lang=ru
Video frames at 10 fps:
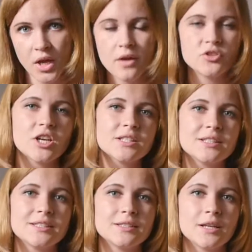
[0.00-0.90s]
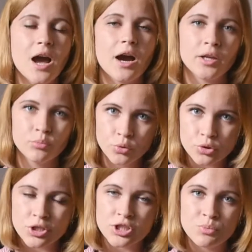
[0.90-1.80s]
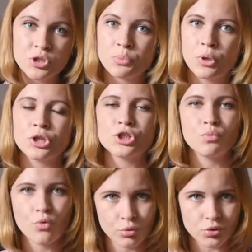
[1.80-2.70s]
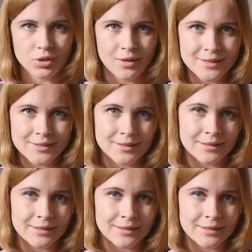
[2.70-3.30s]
В частности, оренбургские СМИ теперь не смогут ссылаться на